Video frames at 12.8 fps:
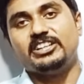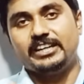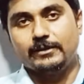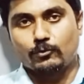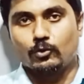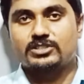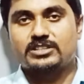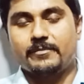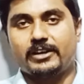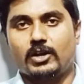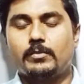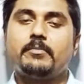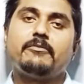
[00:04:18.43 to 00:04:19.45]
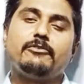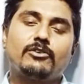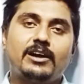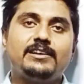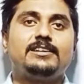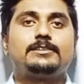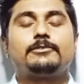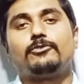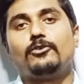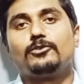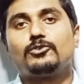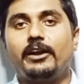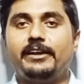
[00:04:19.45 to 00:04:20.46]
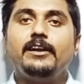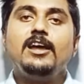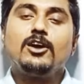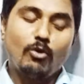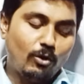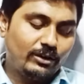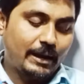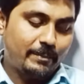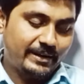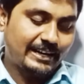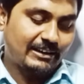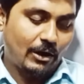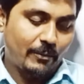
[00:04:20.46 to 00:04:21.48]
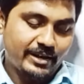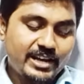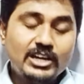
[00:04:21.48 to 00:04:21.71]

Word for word: জিএনএম কোর্সটা বেটার হবে বিভিন্ন গার্ডিয়ানরা ফোন করেন কোনটা বেটার হবে